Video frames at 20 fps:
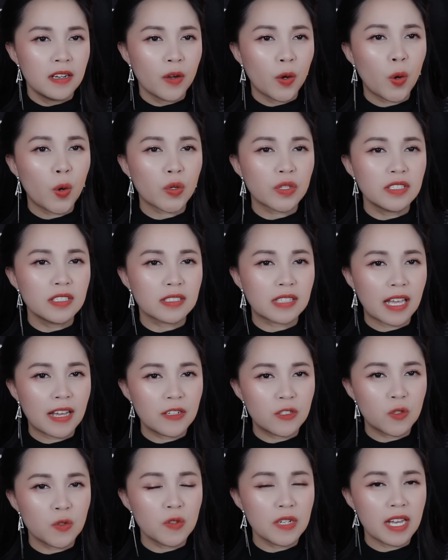Cô đưa tay
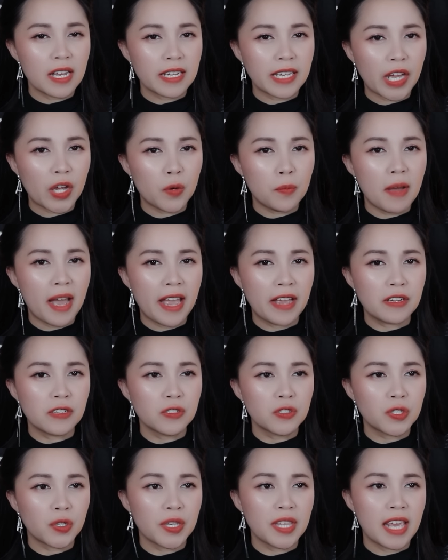xuống ngăn kéo bàn
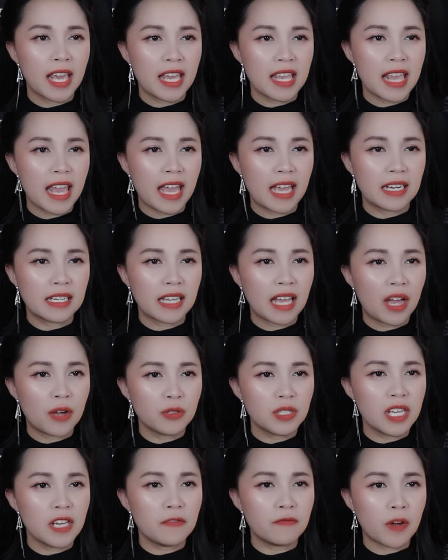rồi nhẹ nhàng tháo
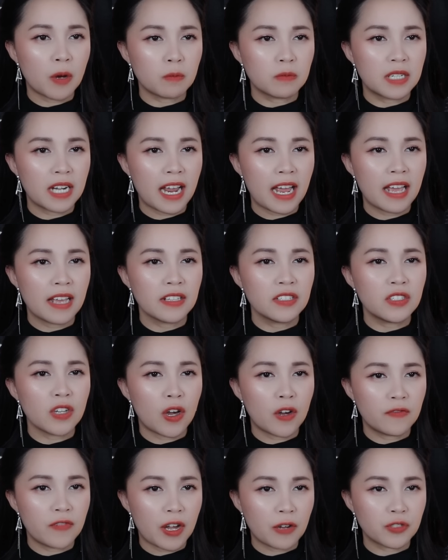chiếc vòng ra
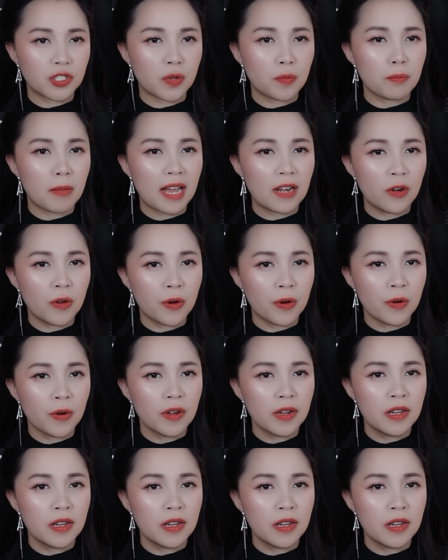cho vào trong ba lô.